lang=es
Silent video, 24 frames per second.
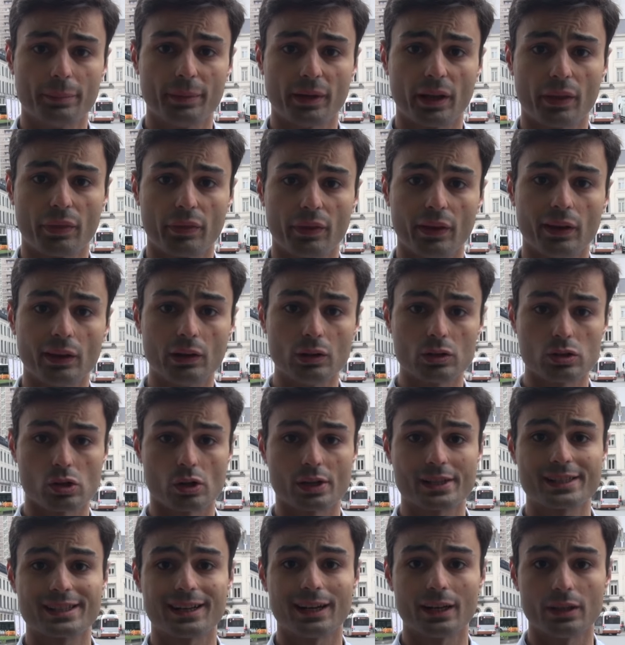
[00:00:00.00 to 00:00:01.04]
parecía incluso
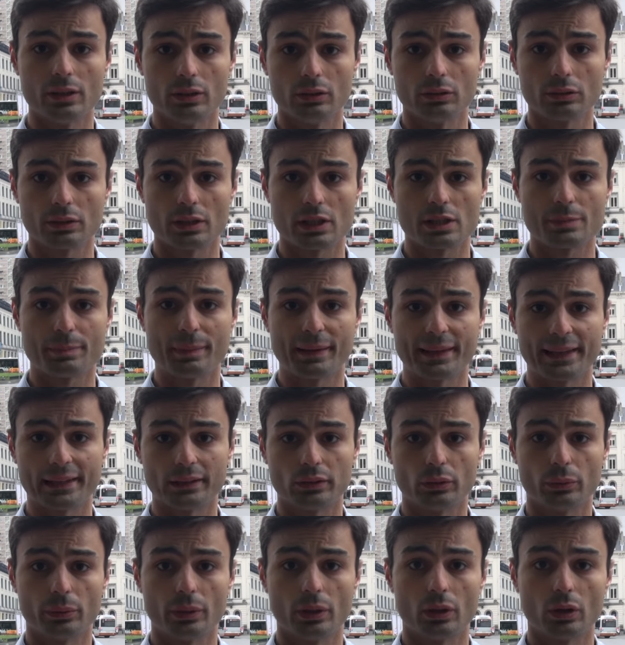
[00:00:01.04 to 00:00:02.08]
extraño que España
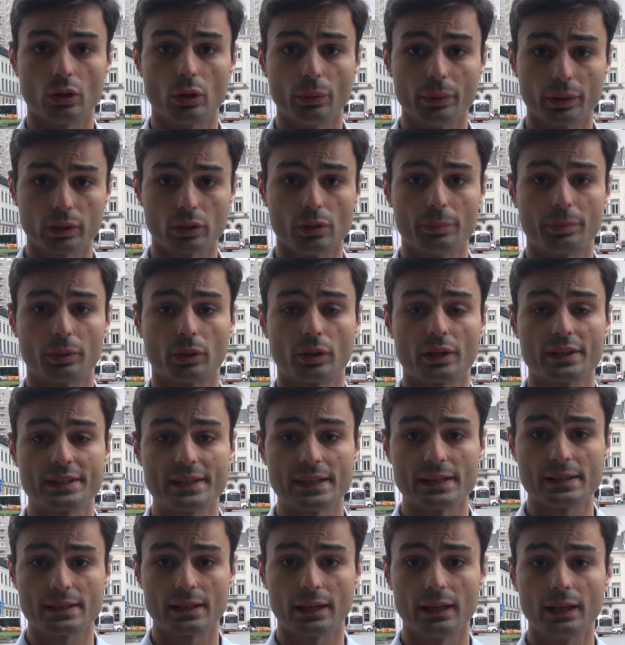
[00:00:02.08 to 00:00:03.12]
tuviera un gobierno
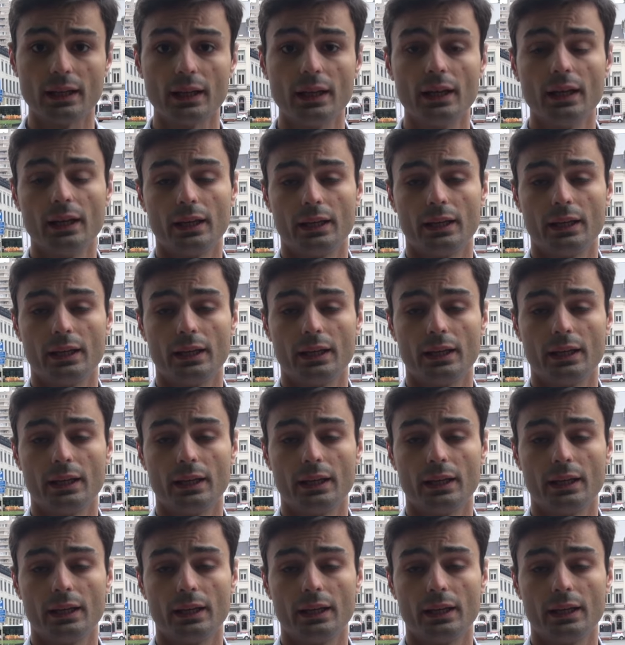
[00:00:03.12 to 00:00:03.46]
progresista